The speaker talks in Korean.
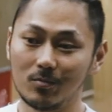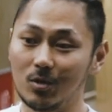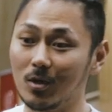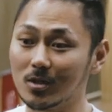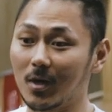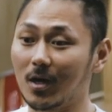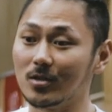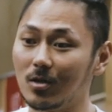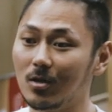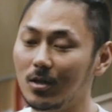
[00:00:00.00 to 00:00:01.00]
비율이 완전
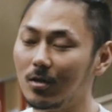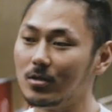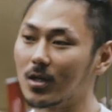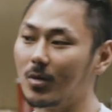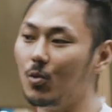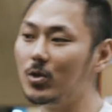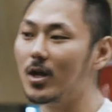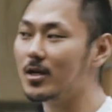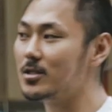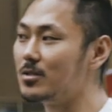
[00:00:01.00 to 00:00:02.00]
망가져요. 이거는 제가
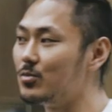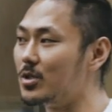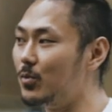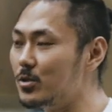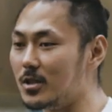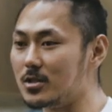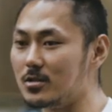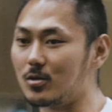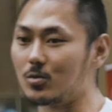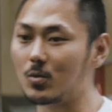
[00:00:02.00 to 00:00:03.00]
모델 하시는 분들 포즈 레슨
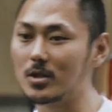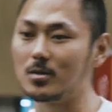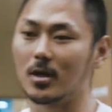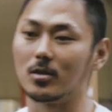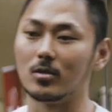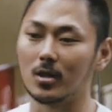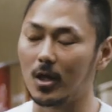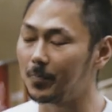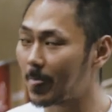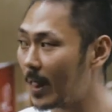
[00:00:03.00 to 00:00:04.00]
할 때도 똑같이 말하는
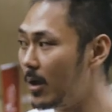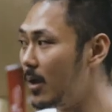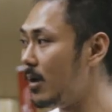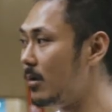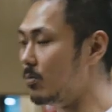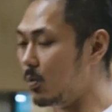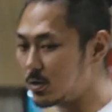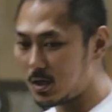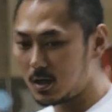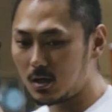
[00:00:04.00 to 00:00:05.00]
건데,
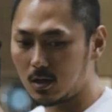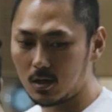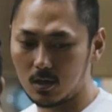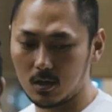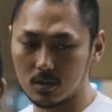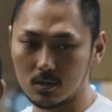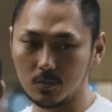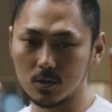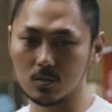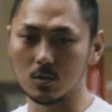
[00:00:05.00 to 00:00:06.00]
모델,
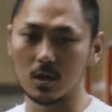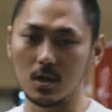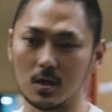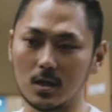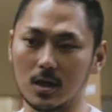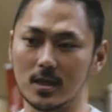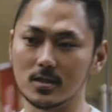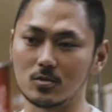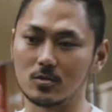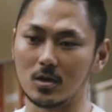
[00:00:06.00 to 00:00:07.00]
스포츠 모델이
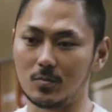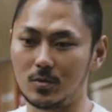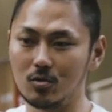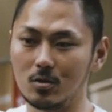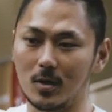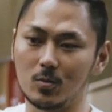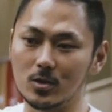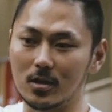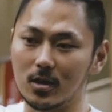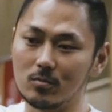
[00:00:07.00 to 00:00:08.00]
가장 중요한 게 비율을 많이
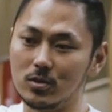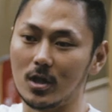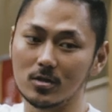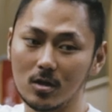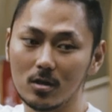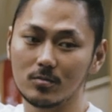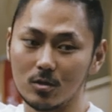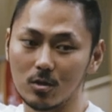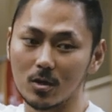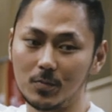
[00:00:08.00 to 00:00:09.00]
보잖아요. 무대에서
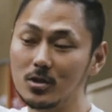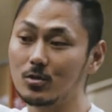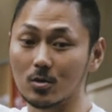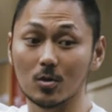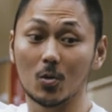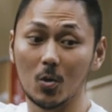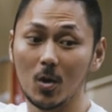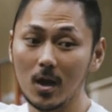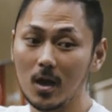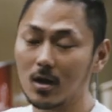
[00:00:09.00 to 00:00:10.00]
비율 당연히 피지컬도 그렇고,
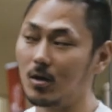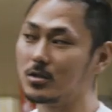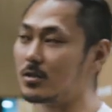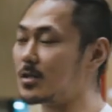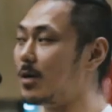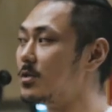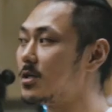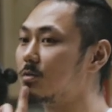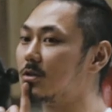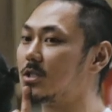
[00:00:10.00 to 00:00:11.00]
거기서 사람들이
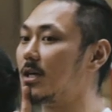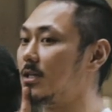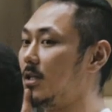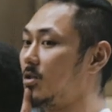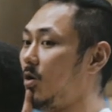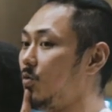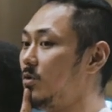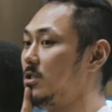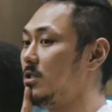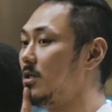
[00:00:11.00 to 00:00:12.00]
생각보다 자기의 턱
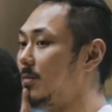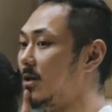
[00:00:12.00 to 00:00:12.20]
위치를